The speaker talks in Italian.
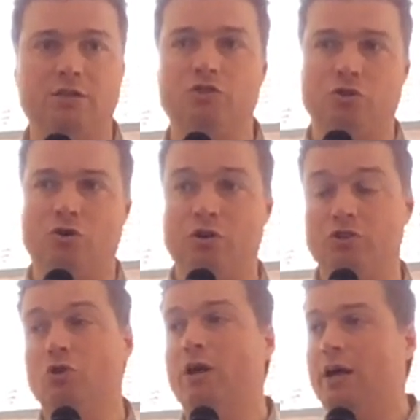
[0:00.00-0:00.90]
stensione,
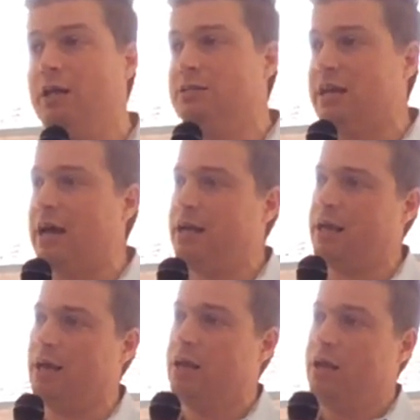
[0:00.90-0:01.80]
c'è una crisi
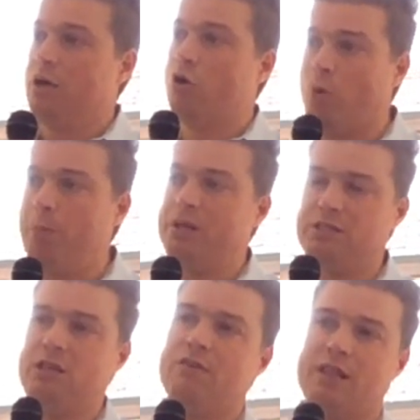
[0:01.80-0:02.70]
anche
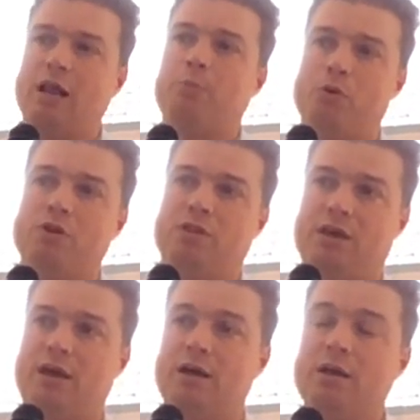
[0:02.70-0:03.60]
complessiva della
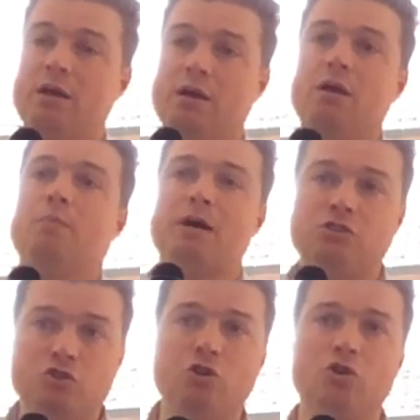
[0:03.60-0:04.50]
politica, ma
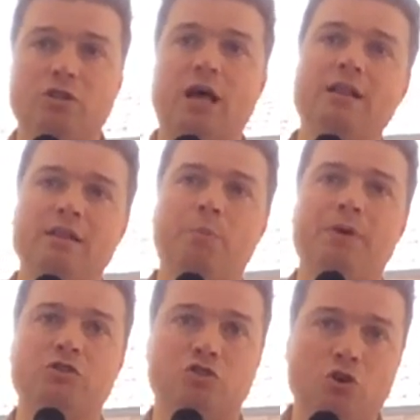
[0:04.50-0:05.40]
ci sono tante
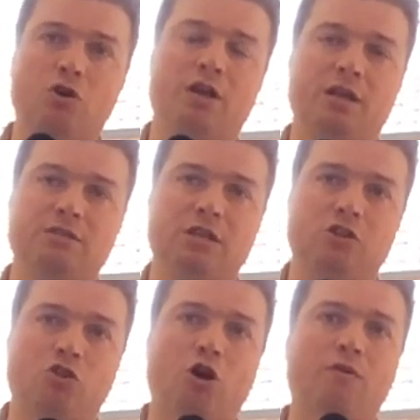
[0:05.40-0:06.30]
persone che si
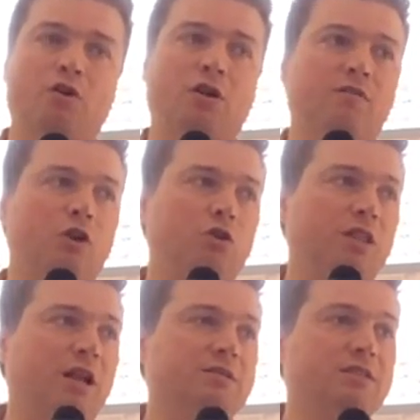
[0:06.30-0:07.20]
ritrovano nei valori
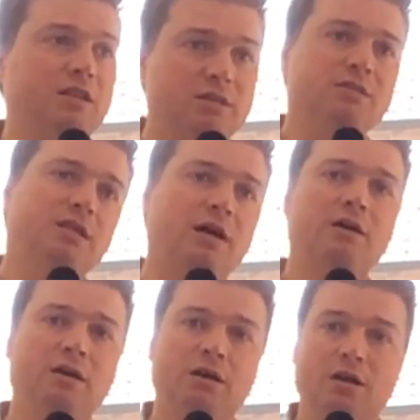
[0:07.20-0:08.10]
della sinistra
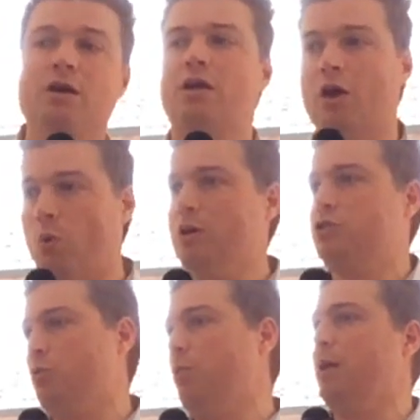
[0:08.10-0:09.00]
che in
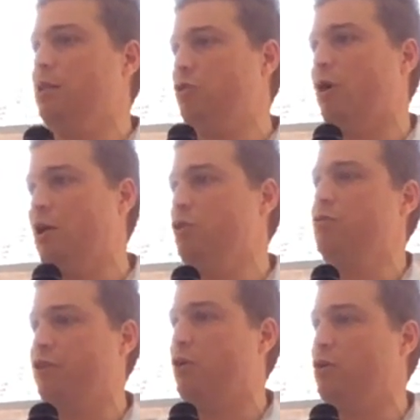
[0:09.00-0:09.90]
questo momento hanno
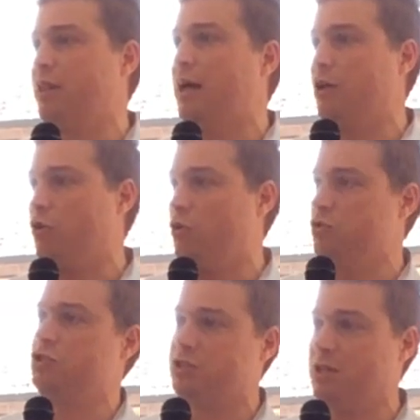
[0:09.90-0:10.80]
difficoltà a
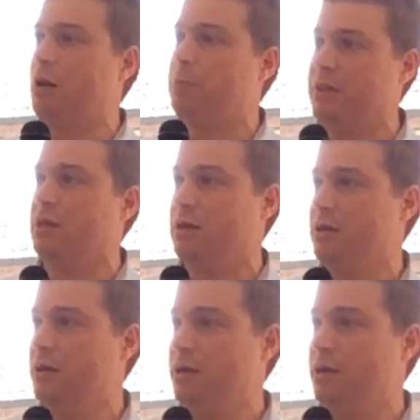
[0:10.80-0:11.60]
riconoscersi nel PD.